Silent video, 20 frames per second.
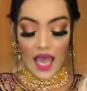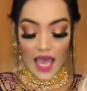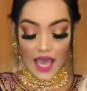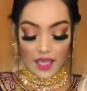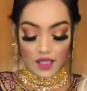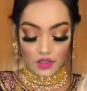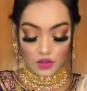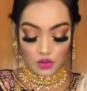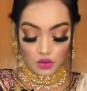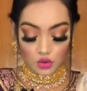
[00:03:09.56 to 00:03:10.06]

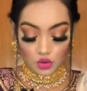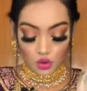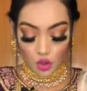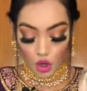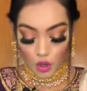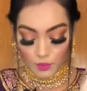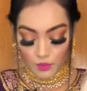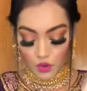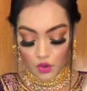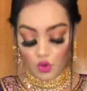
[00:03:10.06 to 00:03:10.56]

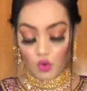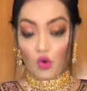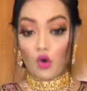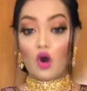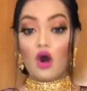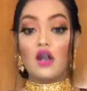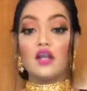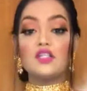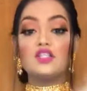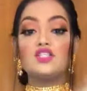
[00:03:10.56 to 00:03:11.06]
একদম
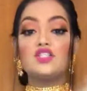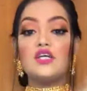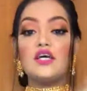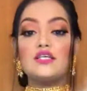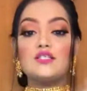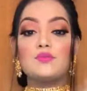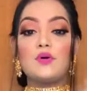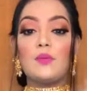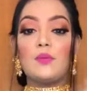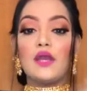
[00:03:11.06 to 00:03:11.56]

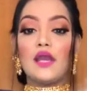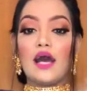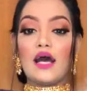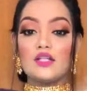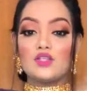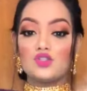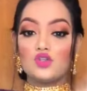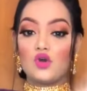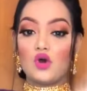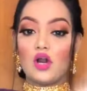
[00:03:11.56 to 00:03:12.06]
গর্জিয়াস ভাবে
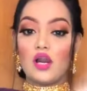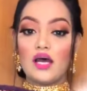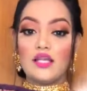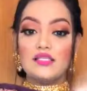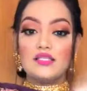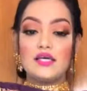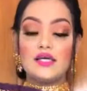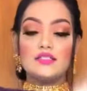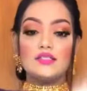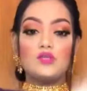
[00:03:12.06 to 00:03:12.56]
কাজ করা
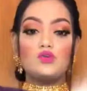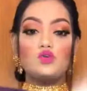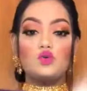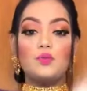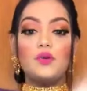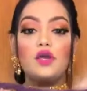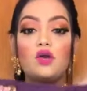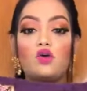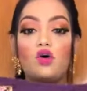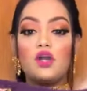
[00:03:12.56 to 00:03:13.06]
ঠিক আছে
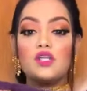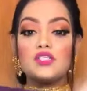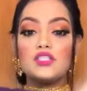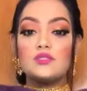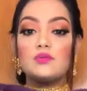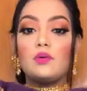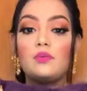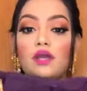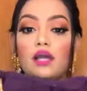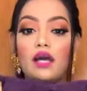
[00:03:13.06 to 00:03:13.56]
খুবই
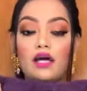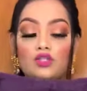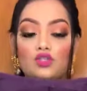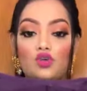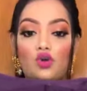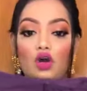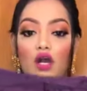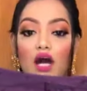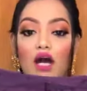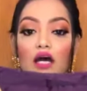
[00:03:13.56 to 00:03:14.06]
গর্জিয়াস ভাবে কাজ
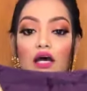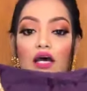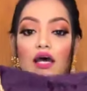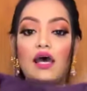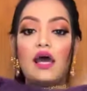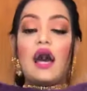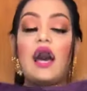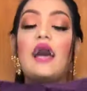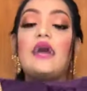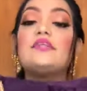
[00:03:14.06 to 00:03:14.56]
করা
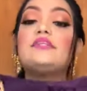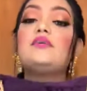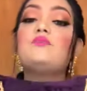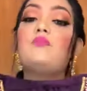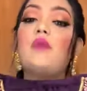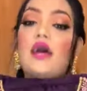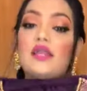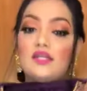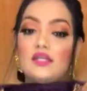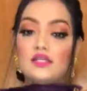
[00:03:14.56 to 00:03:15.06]
আর এটার
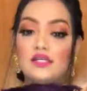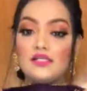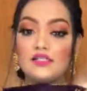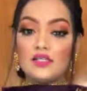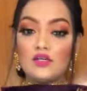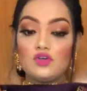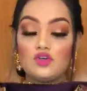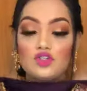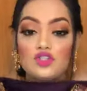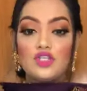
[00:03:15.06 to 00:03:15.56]

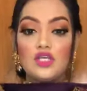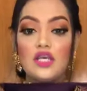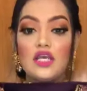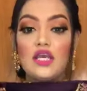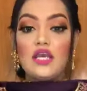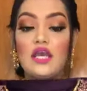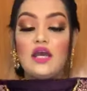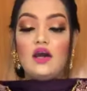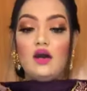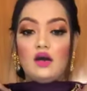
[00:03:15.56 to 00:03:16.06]
ম্যাটেরিয়ালটা হচ্ছে
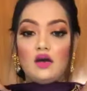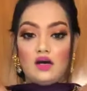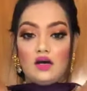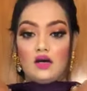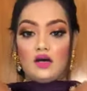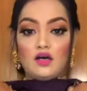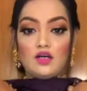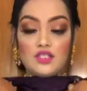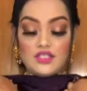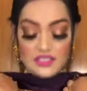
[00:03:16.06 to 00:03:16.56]
গিয়ে
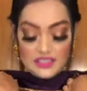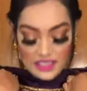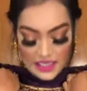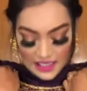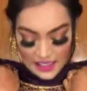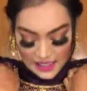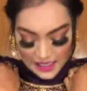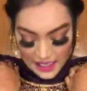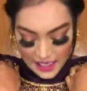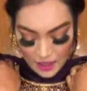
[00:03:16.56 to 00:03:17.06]

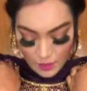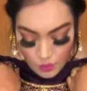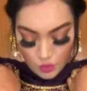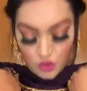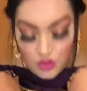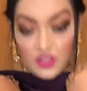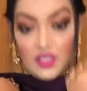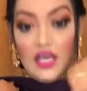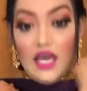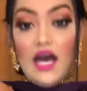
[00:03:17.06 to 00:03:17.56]
সিল্কের
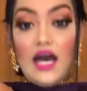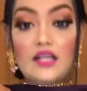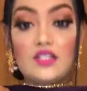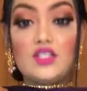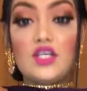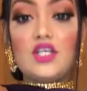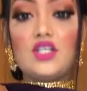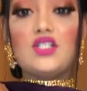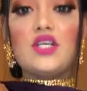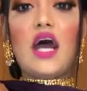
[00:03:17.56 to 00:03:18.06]
মধ্যে
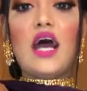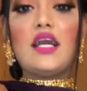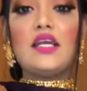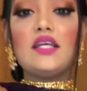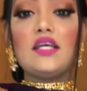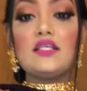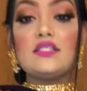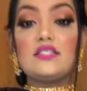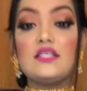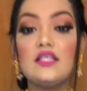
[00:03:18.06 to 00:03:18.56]
আছে
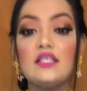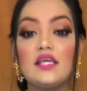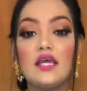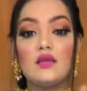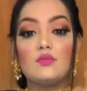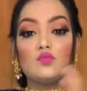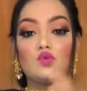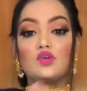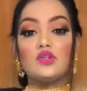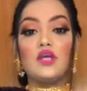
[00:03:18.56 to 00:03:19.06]
শার্টিন
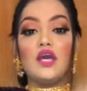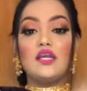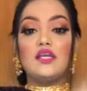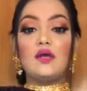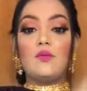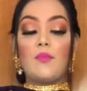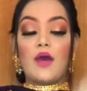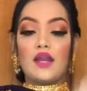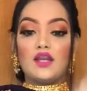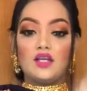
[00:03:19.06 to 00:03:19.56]
সিল্কের মধ্যে
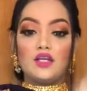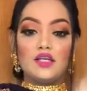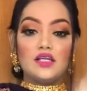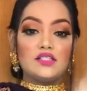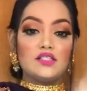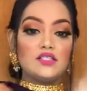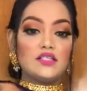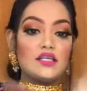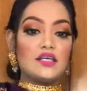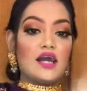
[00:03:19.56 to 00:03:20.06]
এটার
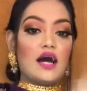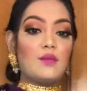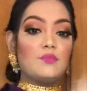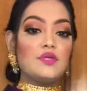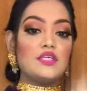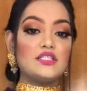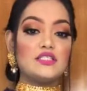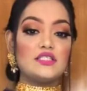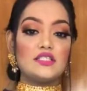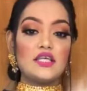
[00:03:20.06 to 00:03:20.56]
ম্যাটেরিয়ালটা এটার
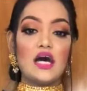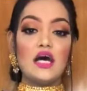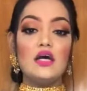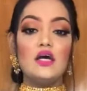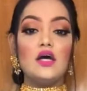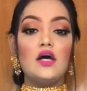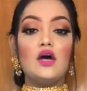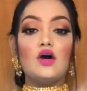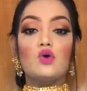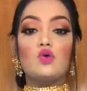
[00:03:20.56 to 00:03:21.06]
কামিজটা
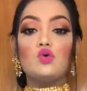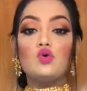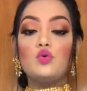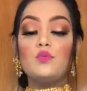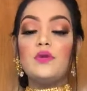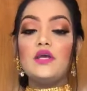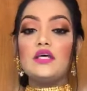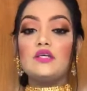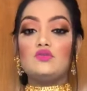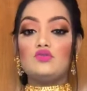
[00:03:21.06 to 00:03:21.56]

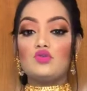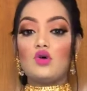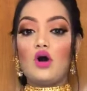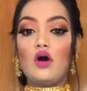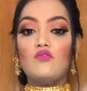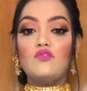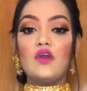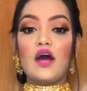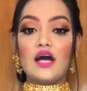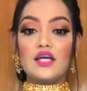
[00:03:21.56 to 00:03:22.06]
খুবই
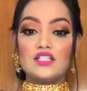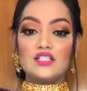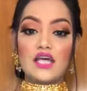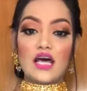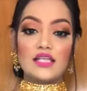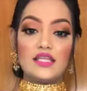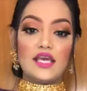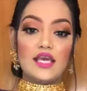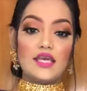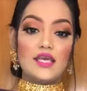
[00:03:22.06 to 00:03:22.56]
সফট আর
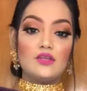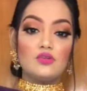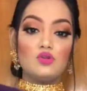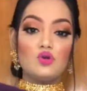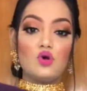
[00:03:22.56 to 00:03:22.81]
সাথে কিন্তু